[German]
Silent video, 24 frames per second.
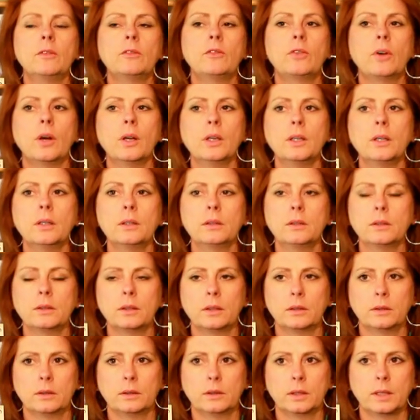von
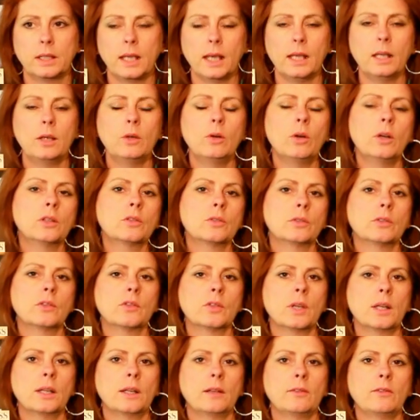äh, Gaylord und
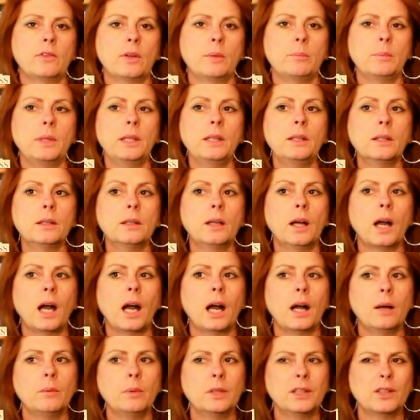seiner Familie,
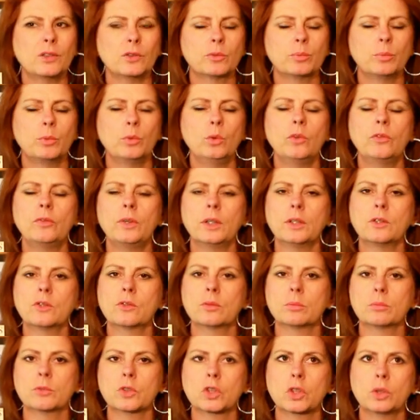aber das Buch wird
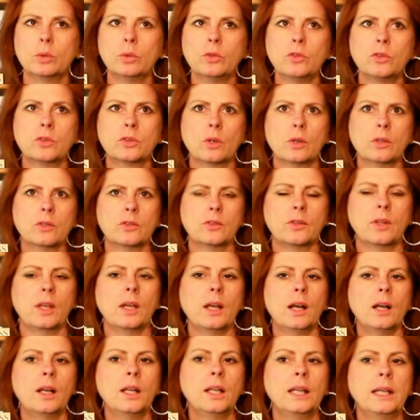zum Schluss doch
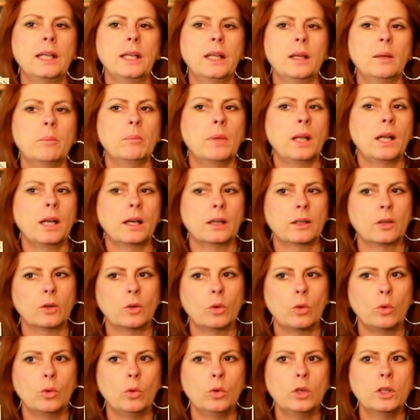sehr
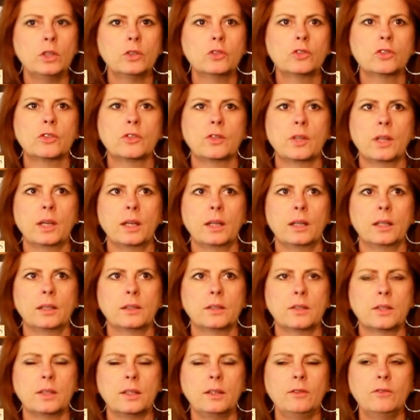melancholisch,
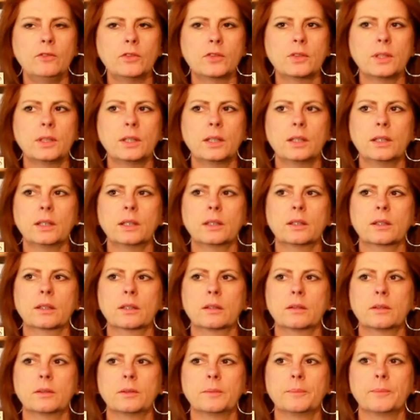sehr tiefsinnig.
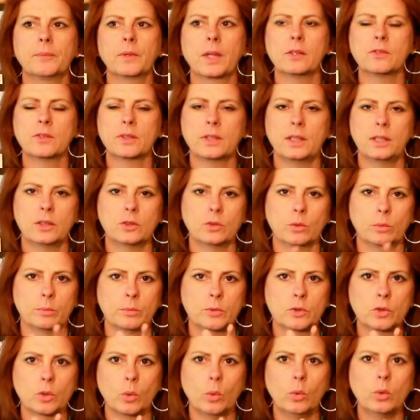Ähm, es geht
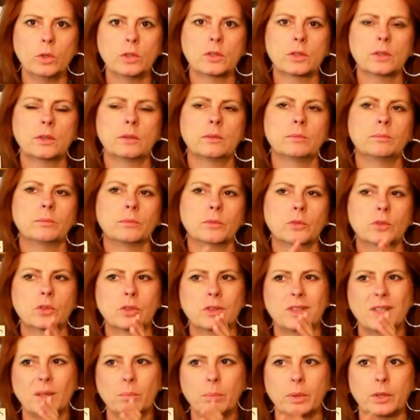um Tod, ähm,
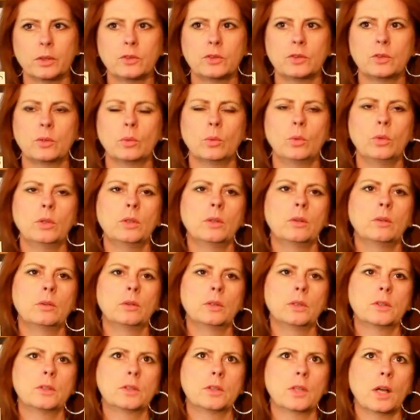Depressionen
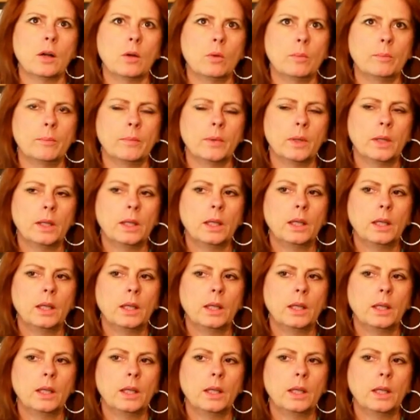und darum